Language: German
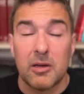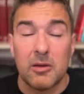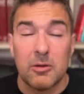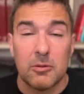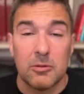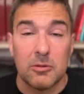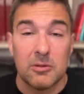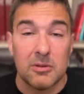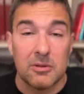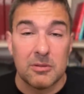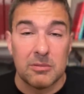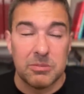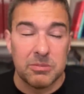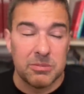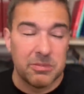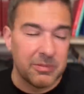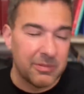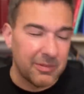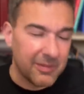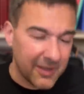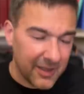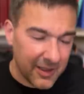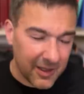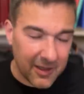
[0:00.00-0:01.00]
Und
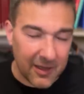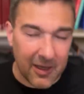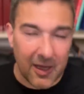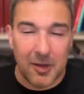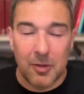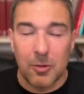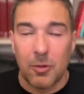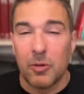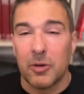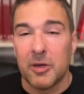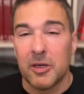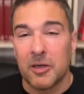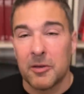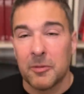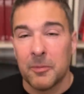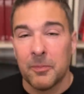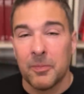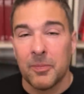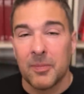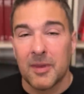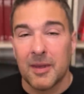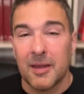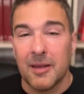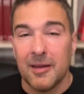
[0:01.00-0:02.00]
ich kenne euch,
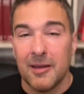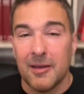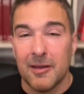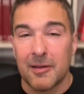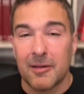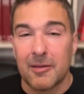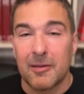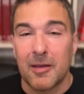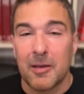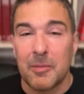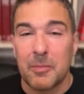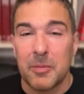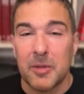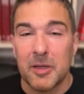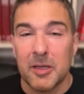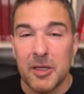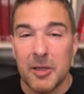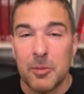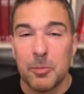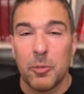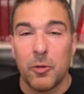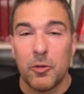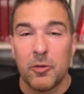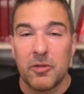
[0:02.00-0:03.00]
ihr seid mir
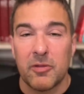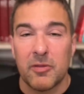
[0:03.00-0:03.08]
nicht böse,